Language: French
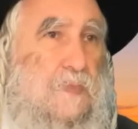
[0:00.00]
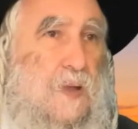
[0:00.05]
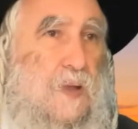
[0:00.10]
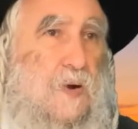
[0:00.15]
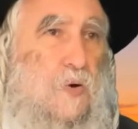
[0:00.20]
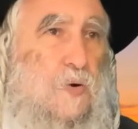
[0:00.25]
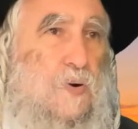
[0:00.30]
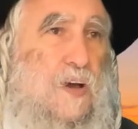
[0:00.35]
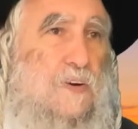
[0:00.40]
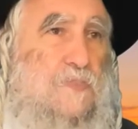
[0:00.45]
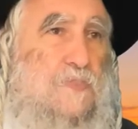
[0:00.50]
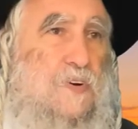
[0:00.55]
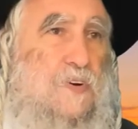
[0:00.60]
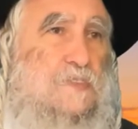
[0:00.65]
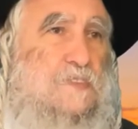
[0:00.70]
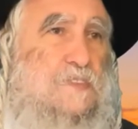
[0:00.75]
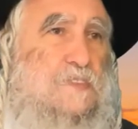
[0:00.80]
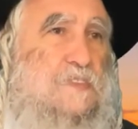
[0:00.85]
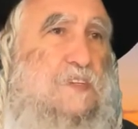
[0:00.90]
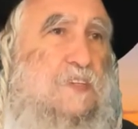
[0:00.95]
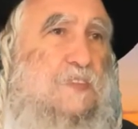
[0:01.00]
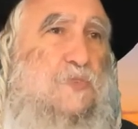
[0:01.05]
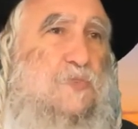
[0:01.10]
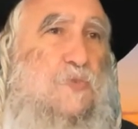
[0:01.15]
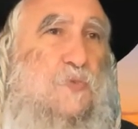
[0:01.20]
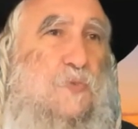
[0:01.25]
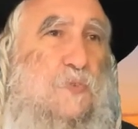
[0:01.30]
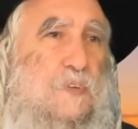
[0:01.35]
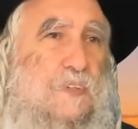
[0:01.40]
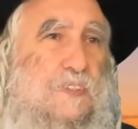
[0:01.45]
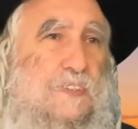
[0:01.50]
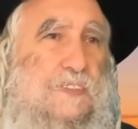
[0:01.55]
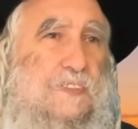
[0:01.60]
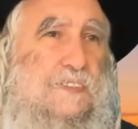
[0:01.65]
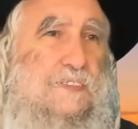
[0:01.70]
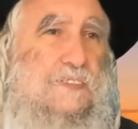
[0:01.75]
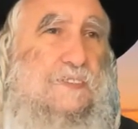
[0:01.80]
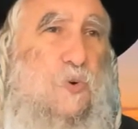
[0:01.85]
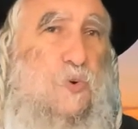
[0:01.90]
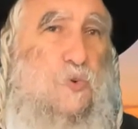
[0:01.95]
On avance, c'est tout.
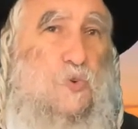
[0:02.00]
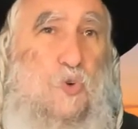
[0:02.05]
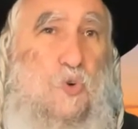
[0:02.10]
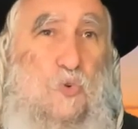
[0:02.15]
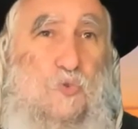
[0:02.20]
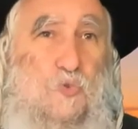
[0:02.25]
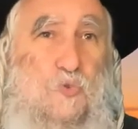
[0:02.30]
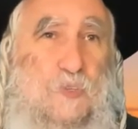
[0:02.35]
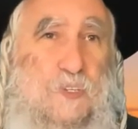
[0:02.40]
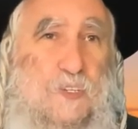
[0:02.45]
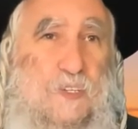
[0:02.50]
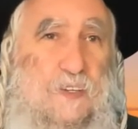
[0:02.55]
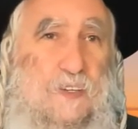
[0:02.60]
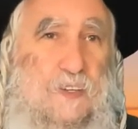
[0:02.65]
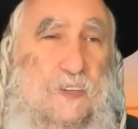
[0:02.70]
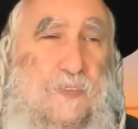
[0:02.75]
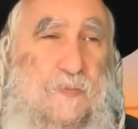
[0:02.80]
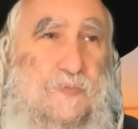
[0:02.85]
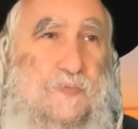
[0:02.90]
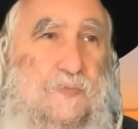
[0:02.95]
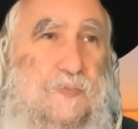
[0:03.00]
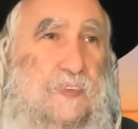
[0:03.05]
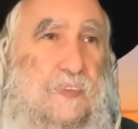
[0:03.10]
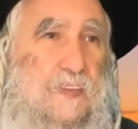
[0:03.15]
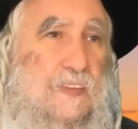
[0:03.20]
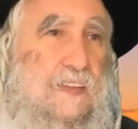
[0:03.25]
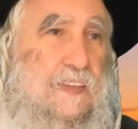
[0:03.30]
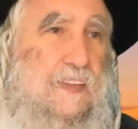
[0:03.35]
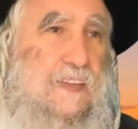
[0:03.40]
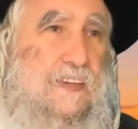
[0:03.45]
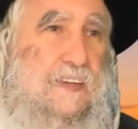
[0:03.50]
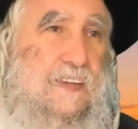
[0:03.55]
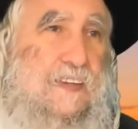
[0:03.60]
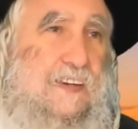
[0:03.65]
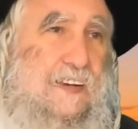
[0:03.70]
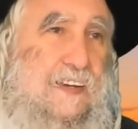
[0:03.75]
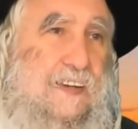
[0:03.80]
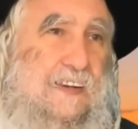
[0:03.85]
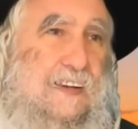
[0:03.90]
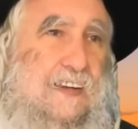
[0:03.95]
Aujourd'hui,
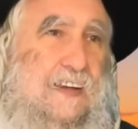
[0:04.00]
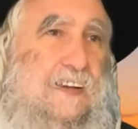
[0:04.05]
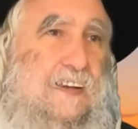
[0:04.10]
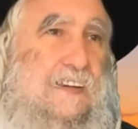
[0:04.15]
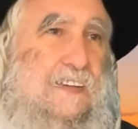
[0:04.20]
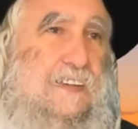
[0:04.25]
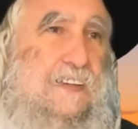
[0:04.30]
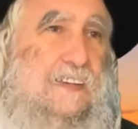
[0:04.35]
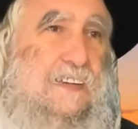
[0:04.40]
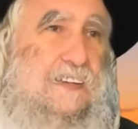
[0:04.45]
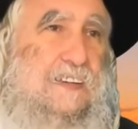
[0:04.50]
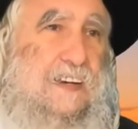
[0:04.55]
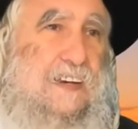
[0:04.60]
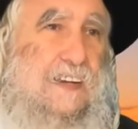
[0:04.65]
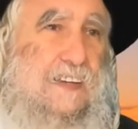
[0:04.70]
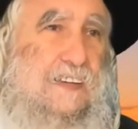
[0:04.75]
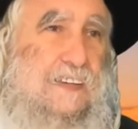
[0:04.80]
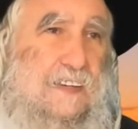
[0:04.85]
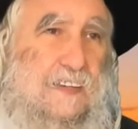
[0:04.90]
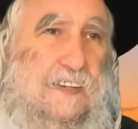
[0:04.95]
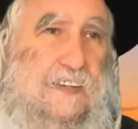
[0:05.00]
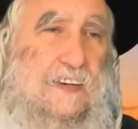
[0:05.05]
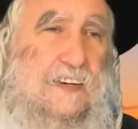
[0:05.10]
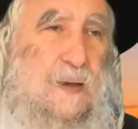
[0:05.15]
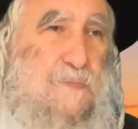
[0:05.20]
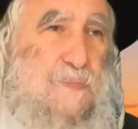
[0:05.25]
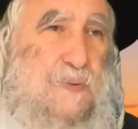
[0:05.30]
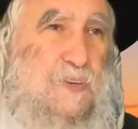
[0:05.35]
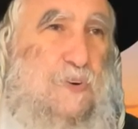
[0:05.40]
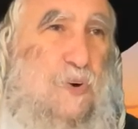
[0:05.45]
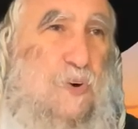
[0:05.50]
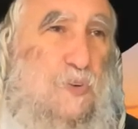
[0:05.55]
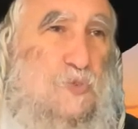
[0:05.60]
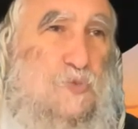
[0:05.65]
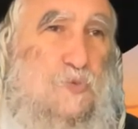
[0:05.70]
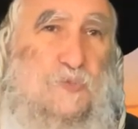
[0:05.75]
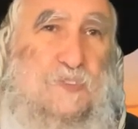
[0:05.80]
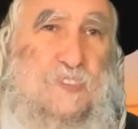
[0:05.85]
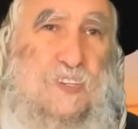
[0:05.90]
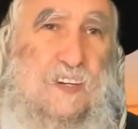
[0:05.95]
la
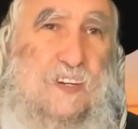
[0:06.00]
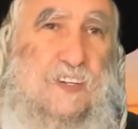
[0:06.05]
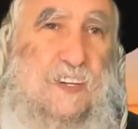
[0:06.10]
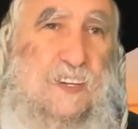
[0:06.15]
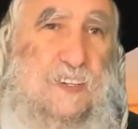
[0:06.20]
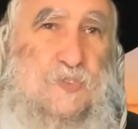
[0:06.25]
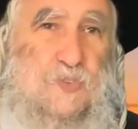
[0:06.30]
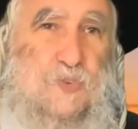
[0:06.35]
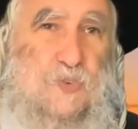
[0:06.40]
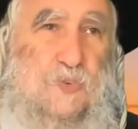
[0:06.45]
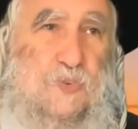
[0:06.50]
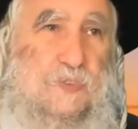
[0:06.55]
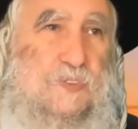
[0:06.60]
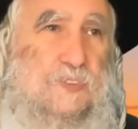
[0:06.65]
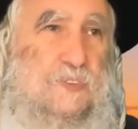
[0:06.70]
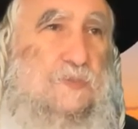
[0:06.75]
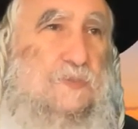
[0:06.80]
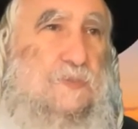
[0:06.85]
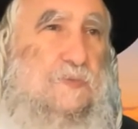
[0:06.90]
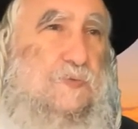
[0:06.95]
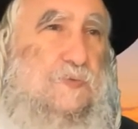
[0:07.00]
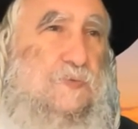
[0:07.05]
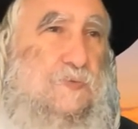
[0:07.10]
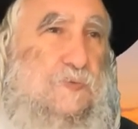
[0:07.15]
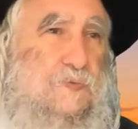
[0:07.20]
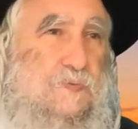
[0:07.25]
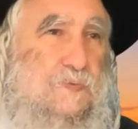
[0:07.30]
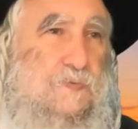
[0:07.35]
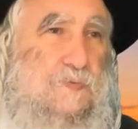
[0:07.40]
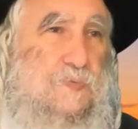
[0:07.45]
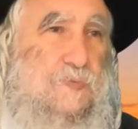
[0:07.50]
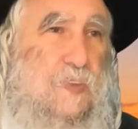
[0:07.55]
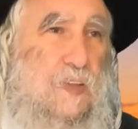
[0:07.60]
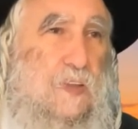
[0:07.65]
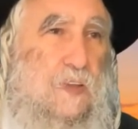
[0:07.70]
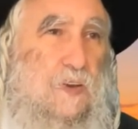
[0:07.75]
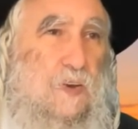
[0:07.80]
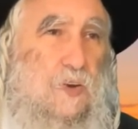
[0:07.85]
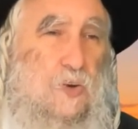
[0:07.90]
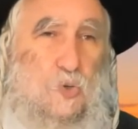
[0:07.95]
picorsoute, c'est les questions, c'est tout.
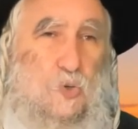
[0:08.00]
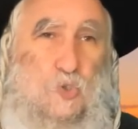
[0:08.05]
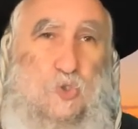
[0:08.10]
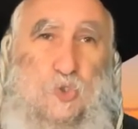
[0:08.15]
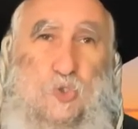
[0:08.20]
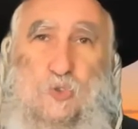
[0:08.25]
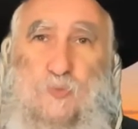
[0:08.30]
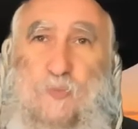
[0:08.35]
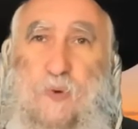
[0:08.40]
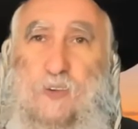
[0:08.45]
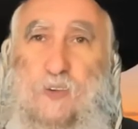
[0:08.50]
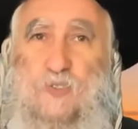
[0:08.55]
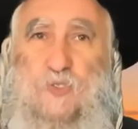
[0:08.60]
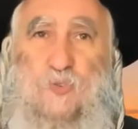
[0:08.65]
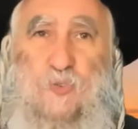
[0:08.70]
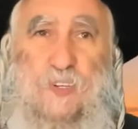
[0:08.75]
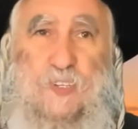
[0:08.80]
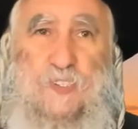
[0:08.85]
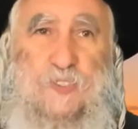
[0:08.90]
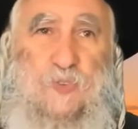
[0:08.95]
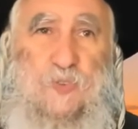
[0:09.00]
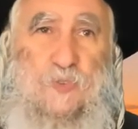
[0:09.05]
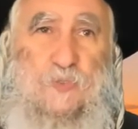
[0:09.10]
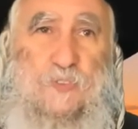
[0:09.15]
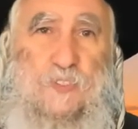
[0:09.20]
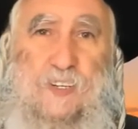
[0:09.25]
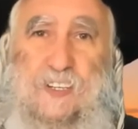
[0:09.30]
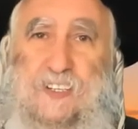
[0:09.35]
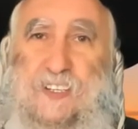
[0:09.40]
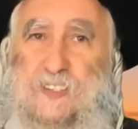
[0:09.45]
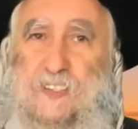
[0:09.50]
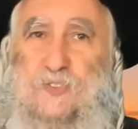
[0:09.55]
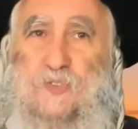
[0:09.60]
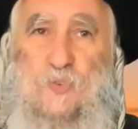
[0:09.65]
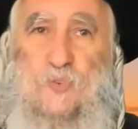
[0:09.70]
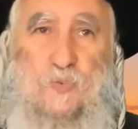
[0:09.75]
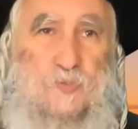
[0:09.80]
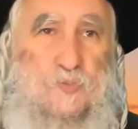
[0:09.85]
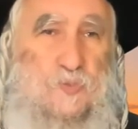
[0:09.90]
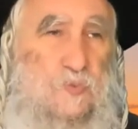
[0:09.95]
Le jugement sur les autres les
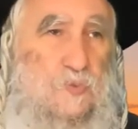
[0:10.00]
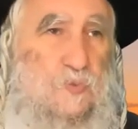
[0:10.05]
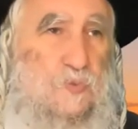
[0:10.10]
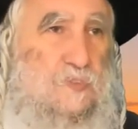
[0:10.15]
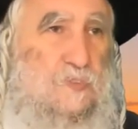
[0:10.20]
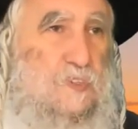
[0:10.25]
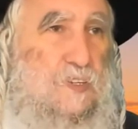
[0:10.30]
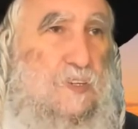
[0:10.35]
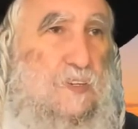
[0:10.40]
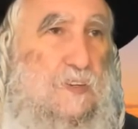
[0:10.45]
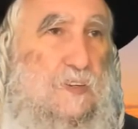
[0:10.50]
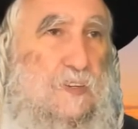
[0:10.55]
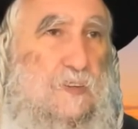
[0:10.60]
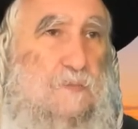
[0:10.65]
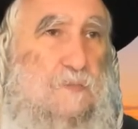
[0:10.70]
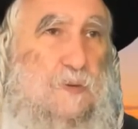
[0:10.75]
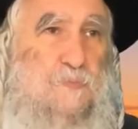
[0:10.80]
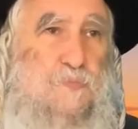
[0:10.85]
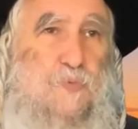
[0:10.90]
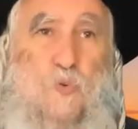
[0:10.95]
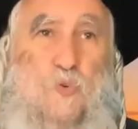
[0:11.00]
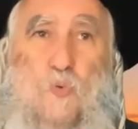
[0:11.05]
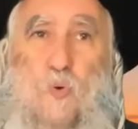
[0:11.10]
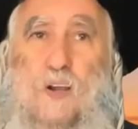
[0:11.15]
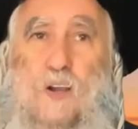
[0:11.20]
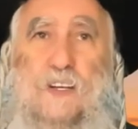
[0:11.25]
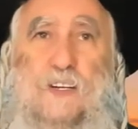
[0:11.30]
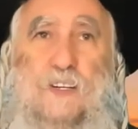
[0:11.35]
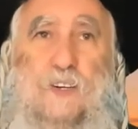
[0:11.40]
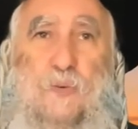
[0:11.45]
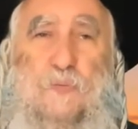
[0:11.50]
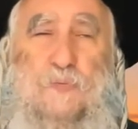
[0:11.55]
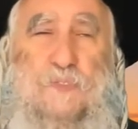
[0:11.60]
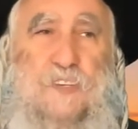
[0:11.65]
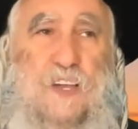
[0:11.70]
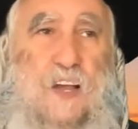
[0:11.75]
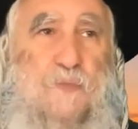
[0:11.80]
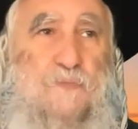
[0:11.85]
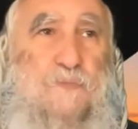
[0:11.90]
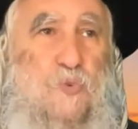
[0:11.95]
questions sur l'autre. Et pourquoi il est comme
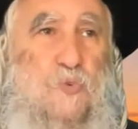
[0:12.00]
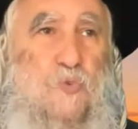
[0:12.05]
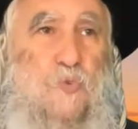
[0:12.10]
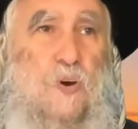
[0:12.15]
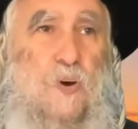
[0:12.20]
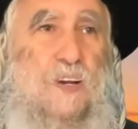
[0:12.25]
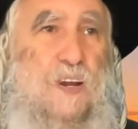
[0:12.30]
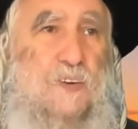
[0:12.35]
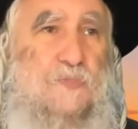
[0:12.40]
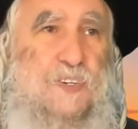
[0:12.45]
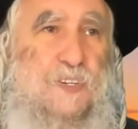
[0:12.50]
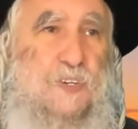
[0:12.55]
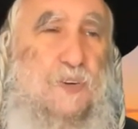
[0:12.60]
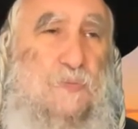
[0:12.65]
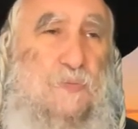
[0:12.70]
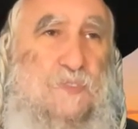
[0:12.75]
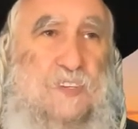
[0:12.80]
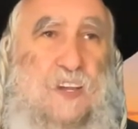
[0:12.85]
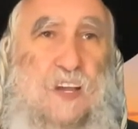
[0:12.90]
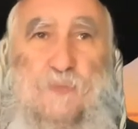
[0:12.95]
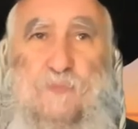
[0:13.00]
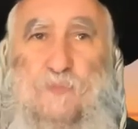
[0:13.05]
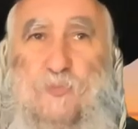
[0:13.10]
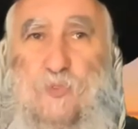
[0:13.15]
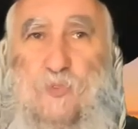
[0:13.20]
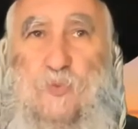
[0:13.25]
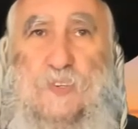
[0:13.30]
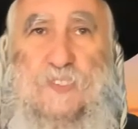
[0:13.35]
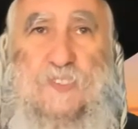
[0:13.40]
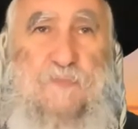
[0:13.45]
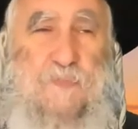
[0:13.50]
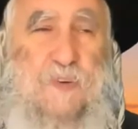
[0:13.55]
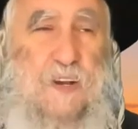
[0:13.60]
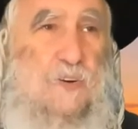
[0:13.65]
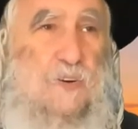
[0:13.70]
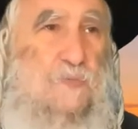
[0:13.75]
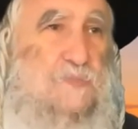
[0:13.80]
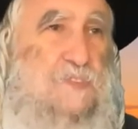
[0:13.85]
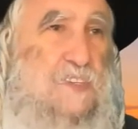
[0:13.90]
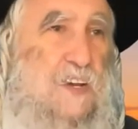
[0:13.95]
ça, et pourquoi il a fait comme ça, et pourquoi c'est pas
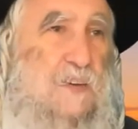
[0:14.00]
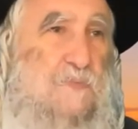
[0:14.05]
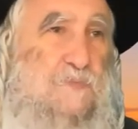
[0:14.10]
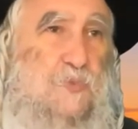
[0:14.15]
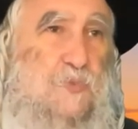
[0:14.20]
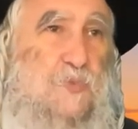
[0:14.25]
comme ça, et,